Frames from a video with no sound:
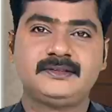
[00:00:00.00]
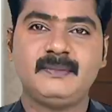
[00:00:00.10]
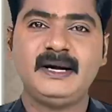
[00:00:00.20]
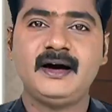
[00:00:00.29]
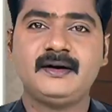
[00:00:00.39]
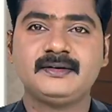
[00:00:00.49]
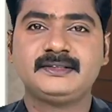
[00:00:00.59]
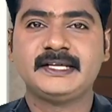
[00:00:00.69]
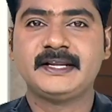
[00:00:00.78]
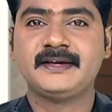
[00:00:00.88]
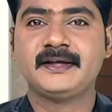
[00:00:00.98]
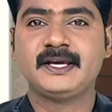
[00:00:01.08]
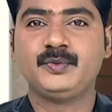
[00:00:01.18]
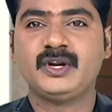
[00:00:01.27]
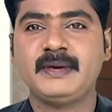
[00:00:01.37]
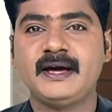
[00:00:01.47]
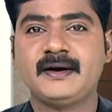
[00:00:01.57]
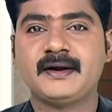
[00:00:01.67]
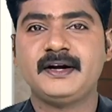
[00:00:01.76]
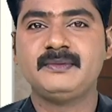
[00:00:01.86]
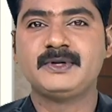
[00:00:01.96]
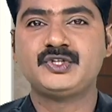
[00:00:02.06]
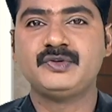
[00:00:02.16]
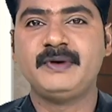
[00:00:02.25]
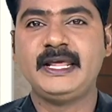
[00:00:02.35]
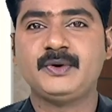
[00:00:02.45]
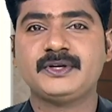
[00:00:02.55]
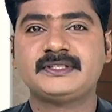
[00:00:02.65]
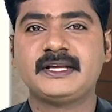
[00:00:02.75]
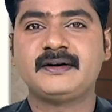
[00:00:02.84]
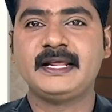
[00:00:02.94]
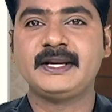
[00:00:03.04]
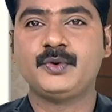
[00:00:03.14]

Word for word: தமிழ்நாடு திரையரங்க உரிமையாளர்கள் மற்றும் விநியோகஸ்தர்களின்